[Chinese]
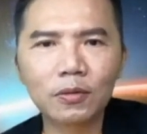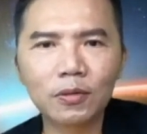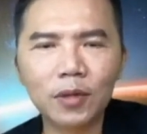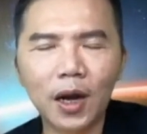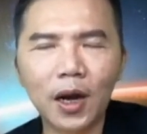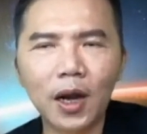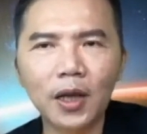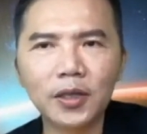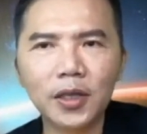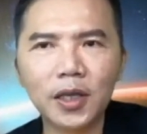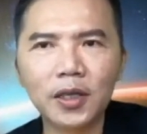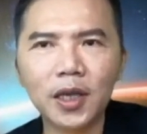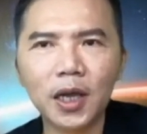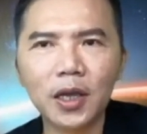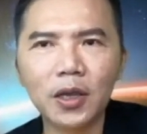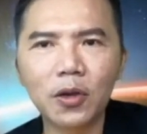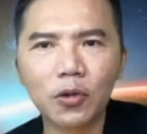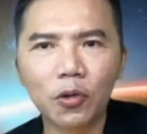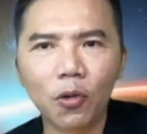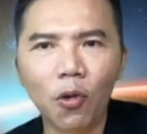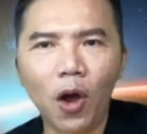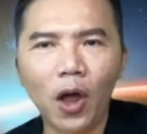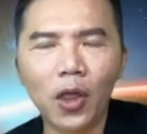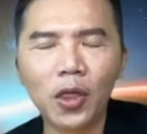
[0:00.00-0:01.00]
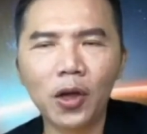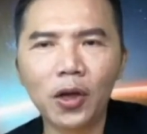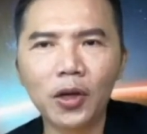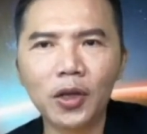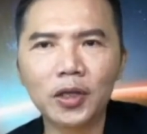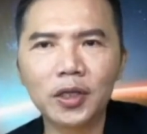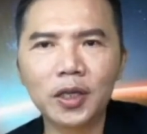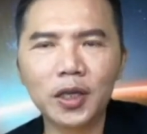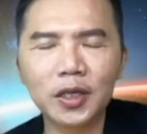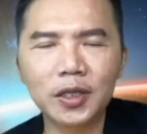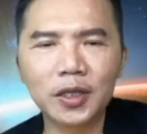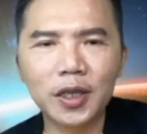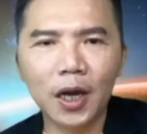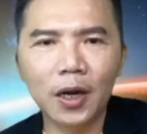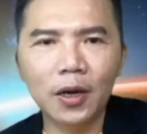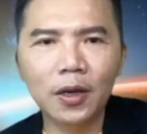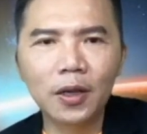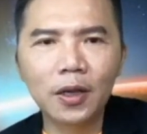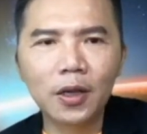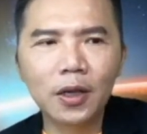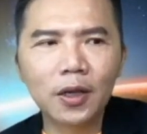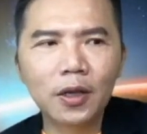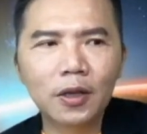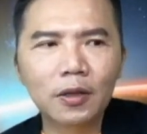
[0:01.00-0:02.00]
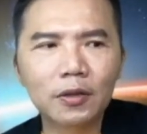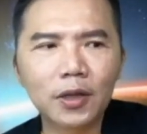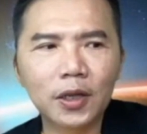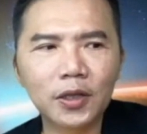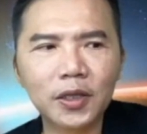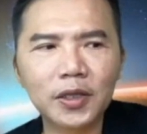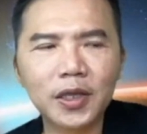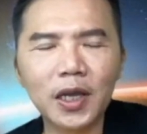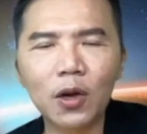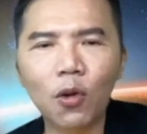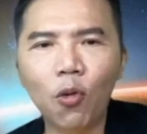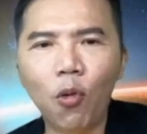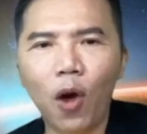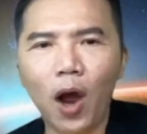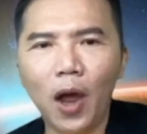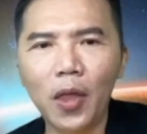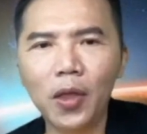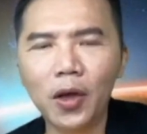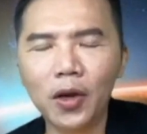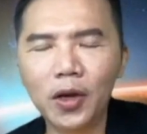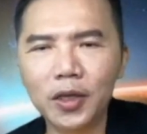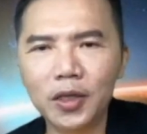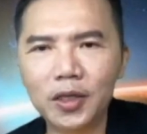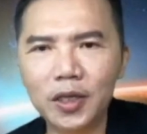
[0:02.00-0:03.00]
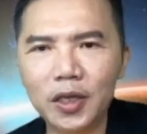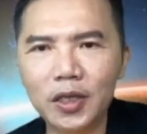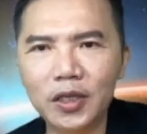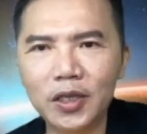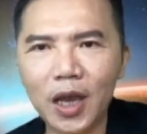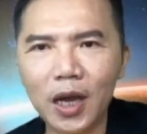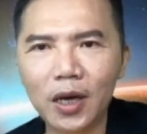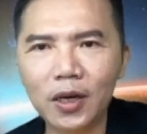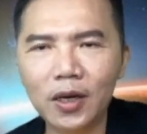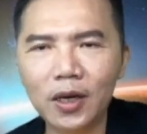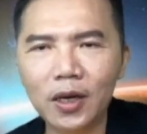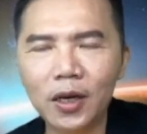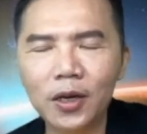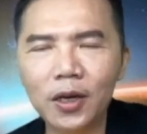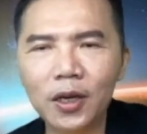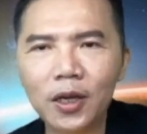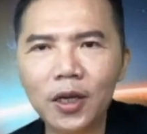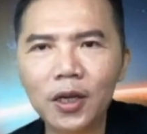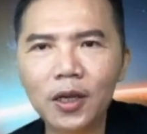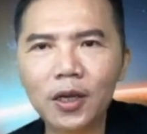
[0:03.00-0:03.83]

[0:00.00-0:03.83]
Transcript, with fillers: 当然现在有缓和的迹象，但是现在缓和的迹象呢，